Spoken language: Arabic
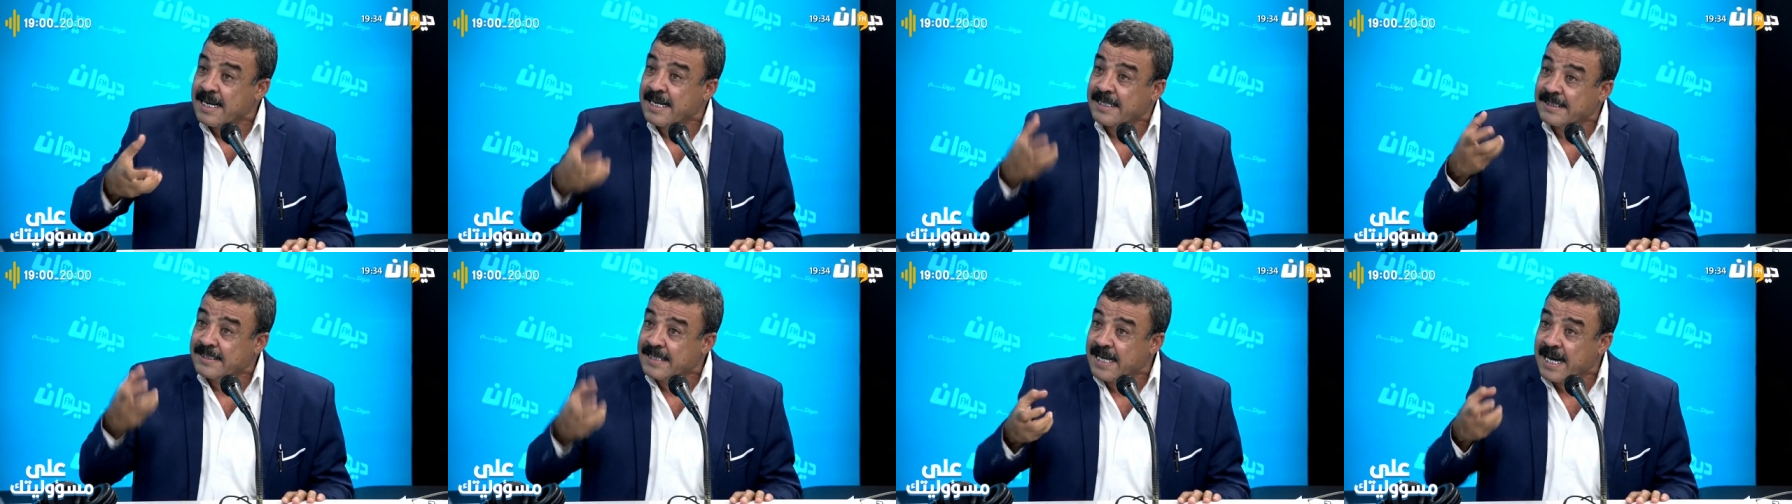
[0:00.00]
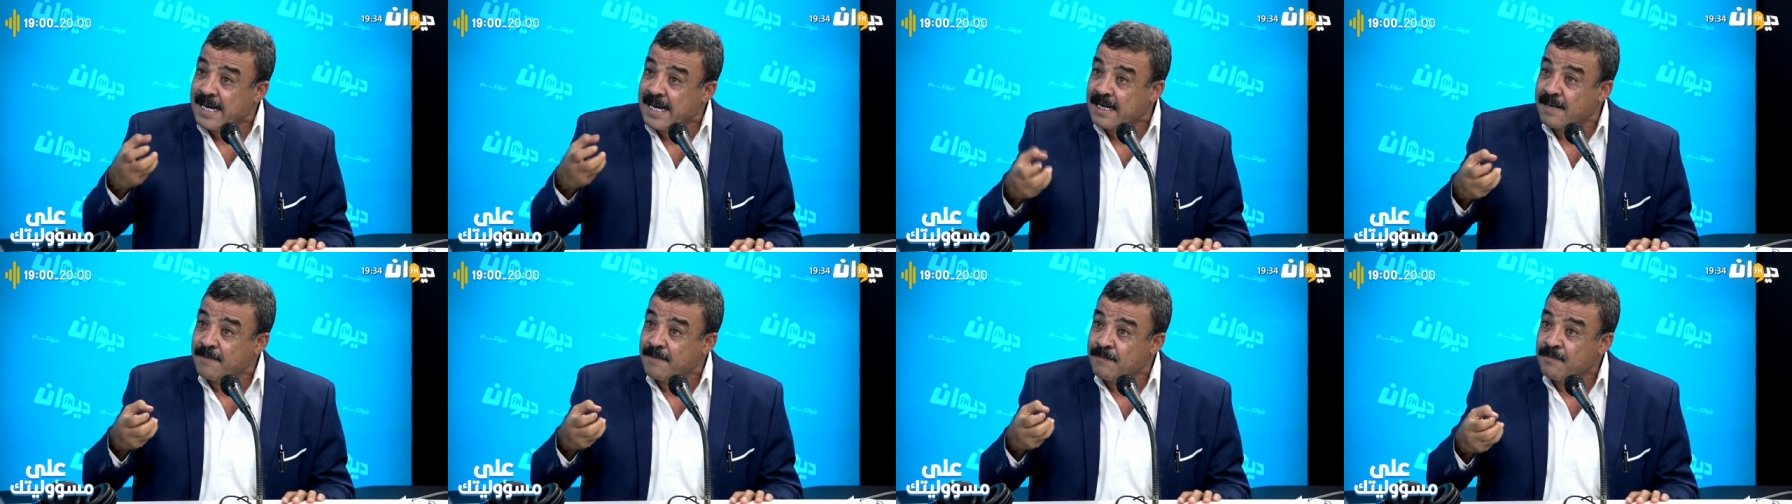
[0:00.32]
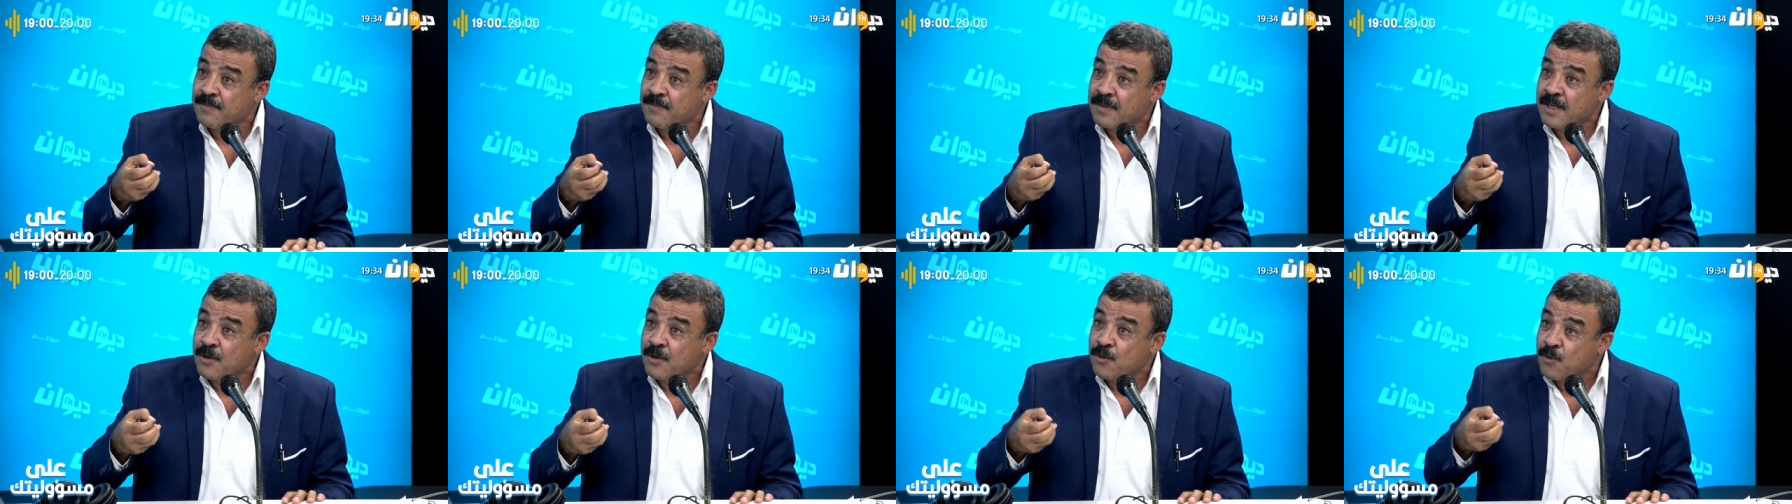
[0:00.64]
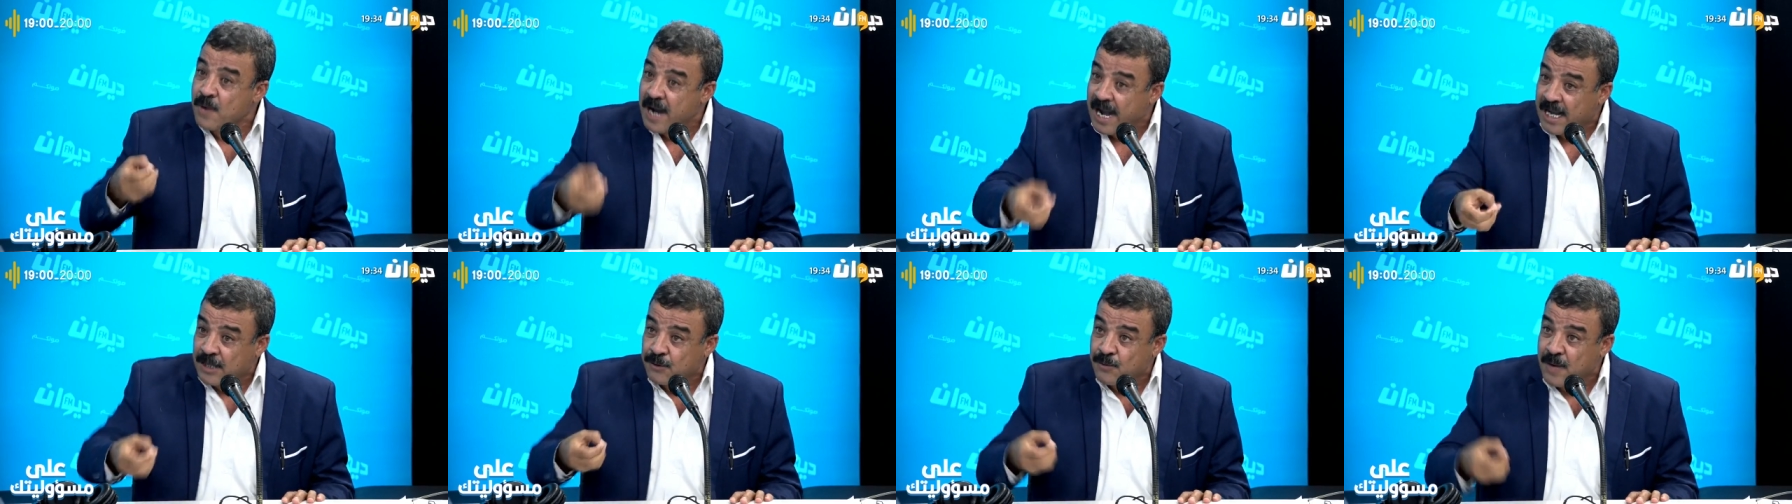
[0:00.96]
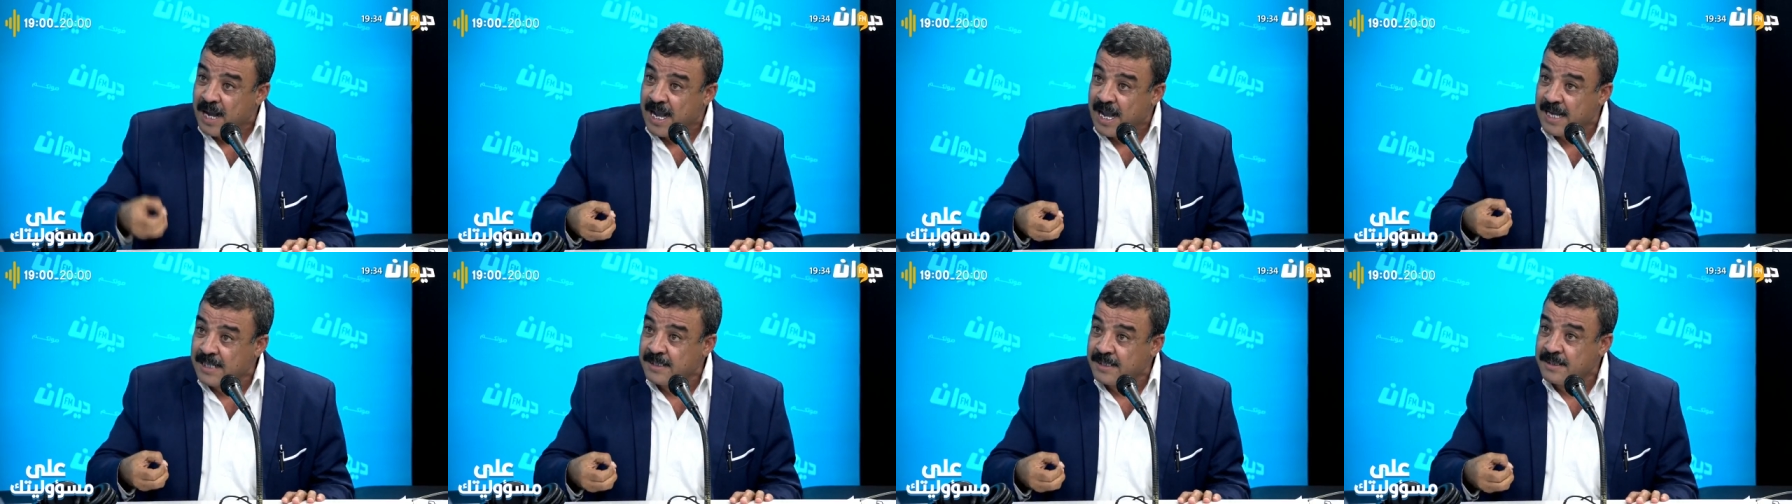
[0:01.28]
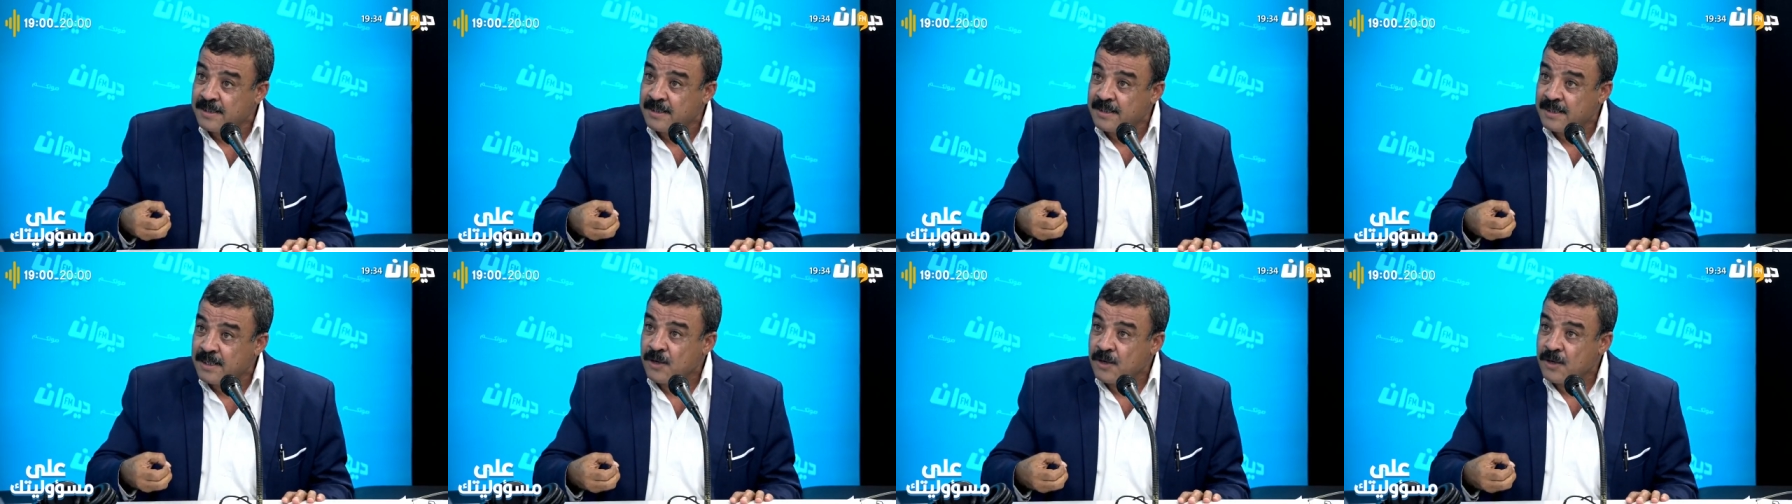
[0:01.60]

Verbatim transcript: اختيارهم واحد واحد